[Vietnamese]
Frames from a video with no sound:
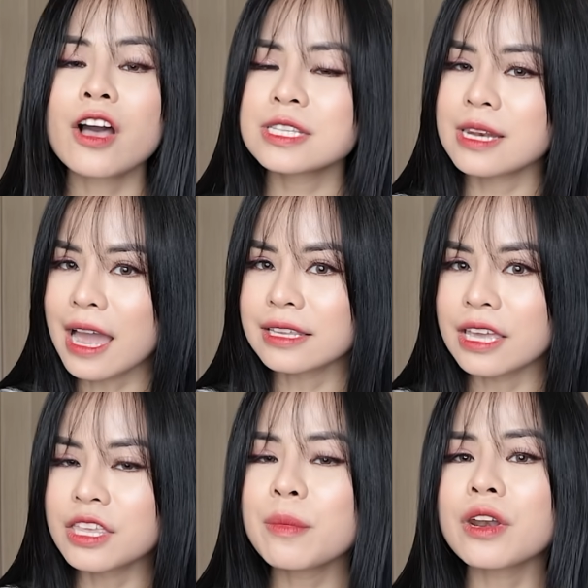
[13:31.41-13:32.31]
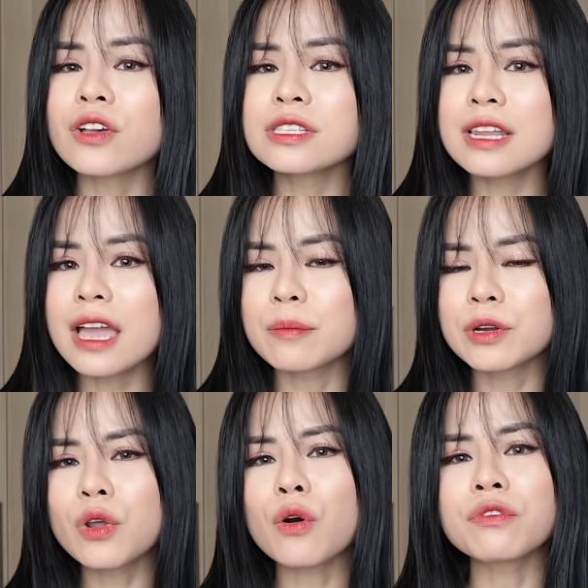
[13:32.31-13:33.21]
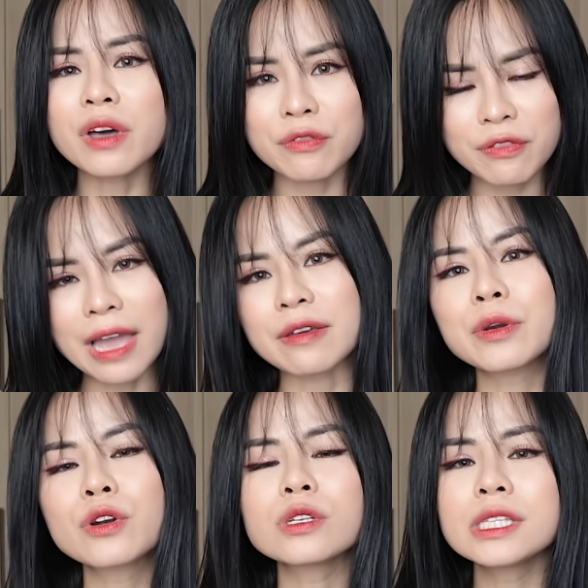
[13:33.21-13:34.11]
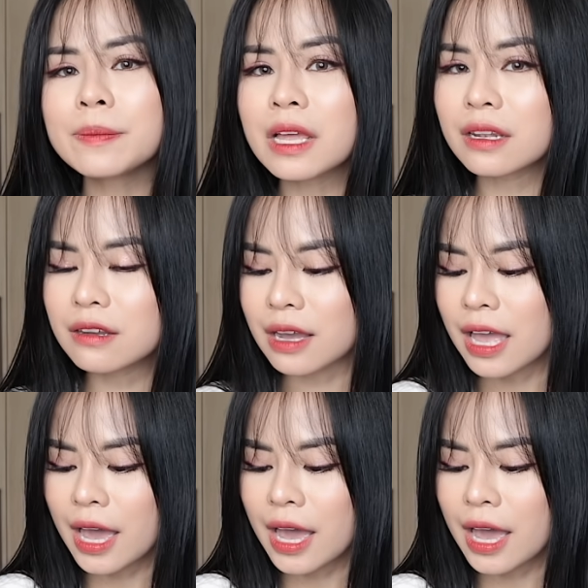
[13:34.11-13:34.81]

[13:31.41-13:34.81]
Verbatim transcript: oxidize thế nhưng mà nó oxidize ở mức độ vừa phải ở mức độ chấp nhận được